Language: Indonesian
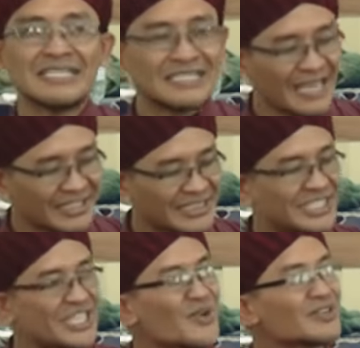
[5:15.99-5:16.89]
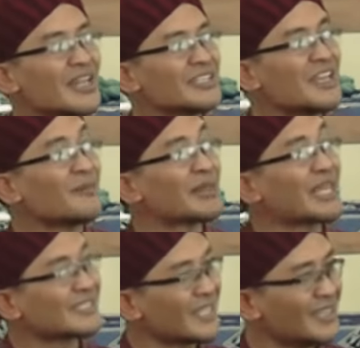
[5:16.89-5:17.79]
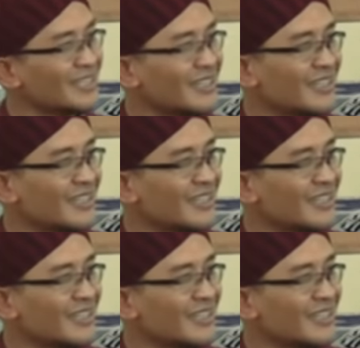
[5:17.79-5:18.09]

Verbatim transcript: jangan tersinggung nanti yang merasa